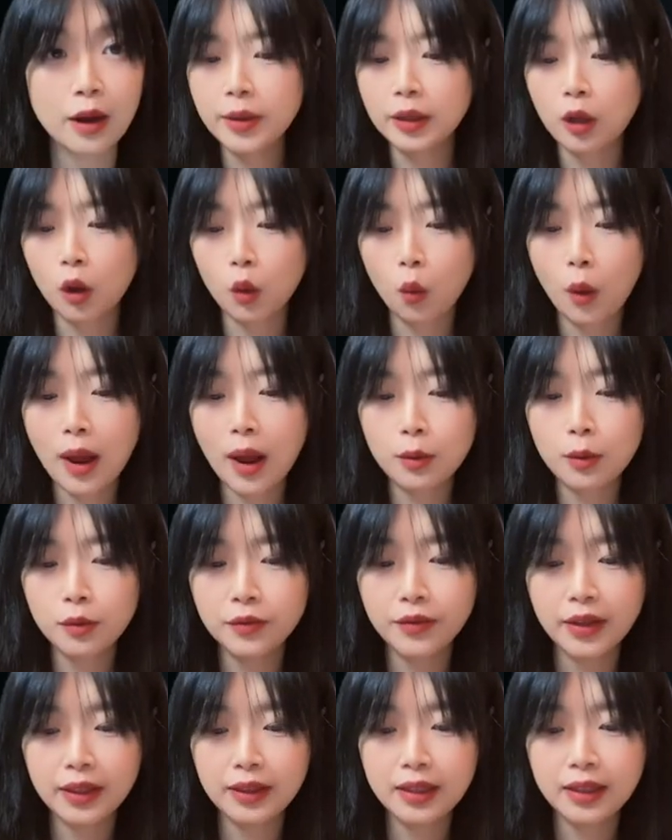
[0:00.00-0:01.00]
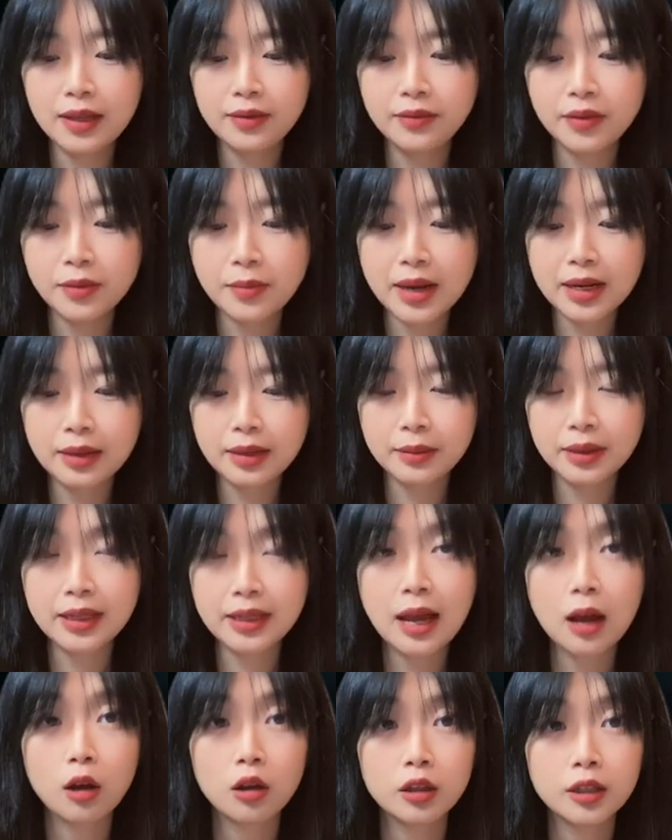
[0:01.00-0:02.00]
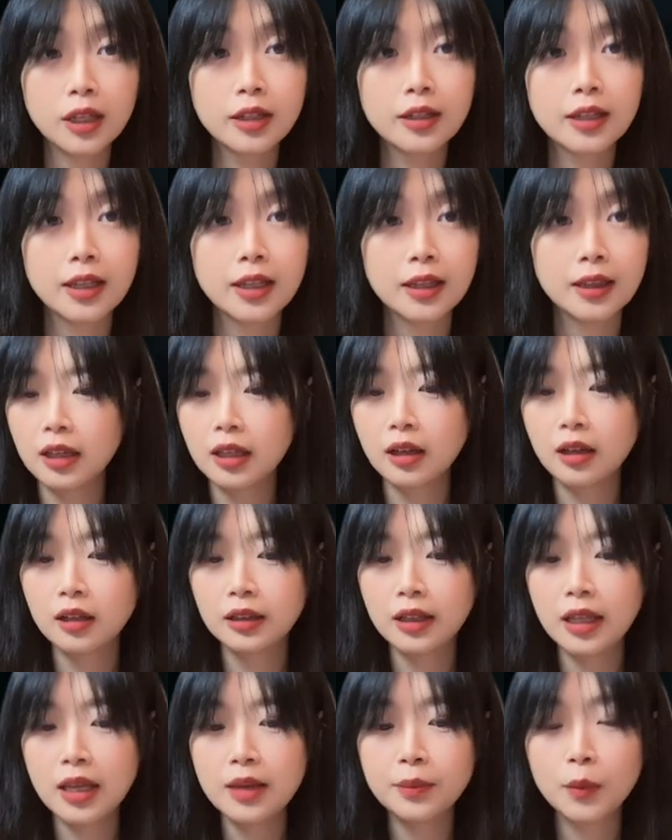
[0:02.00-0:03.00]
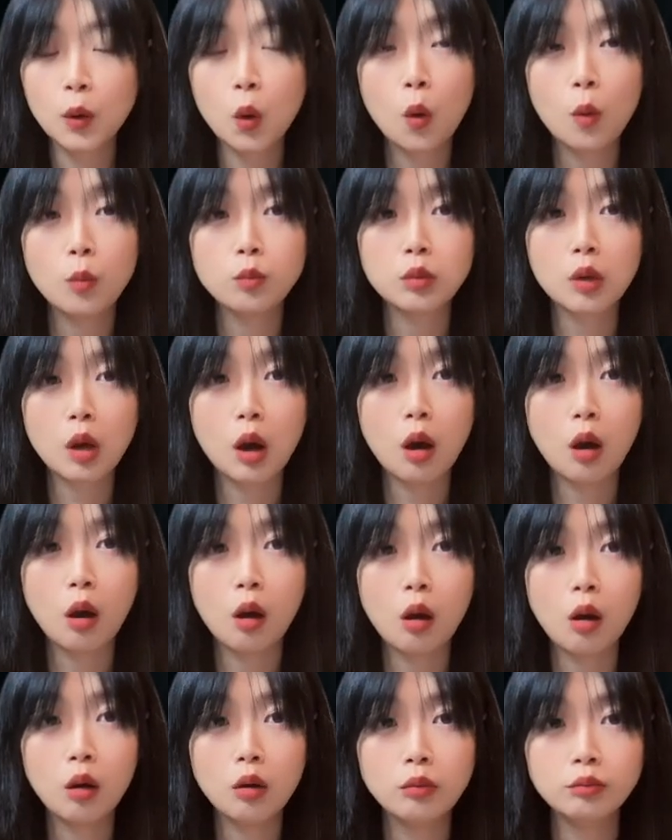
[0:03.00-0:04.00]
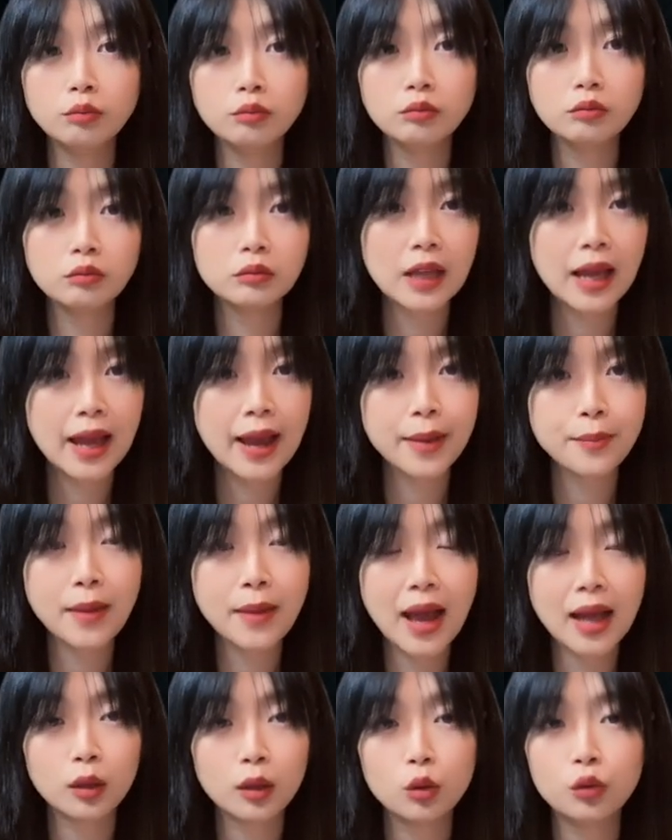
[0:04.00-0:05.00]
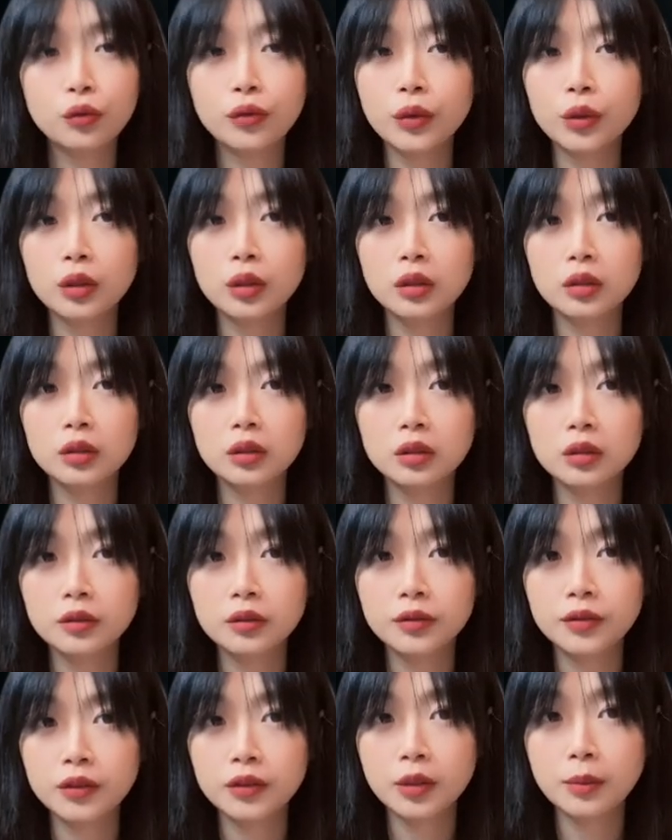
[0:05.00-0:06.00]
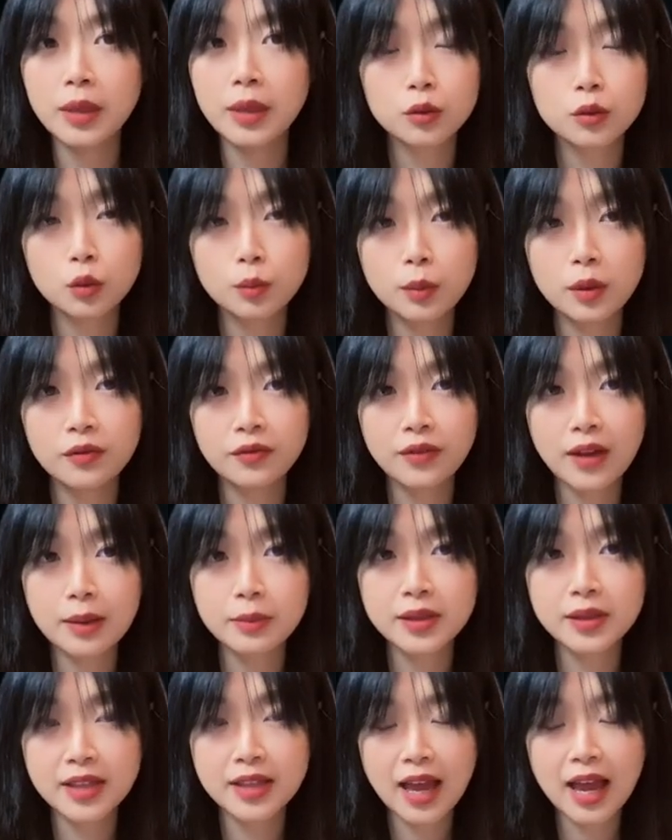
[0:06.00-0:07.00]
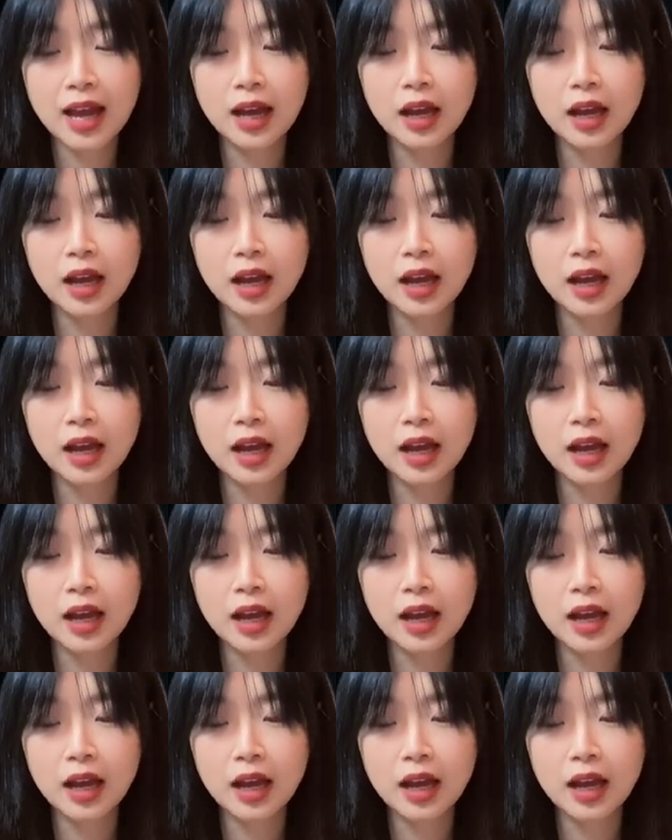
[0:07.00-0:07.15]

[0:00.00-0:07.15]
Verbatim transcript: nói qua luôn về team vì ban nãy mình đã có nhắc đến team gồm có hai bạn co-founder từ phía bên super farm sang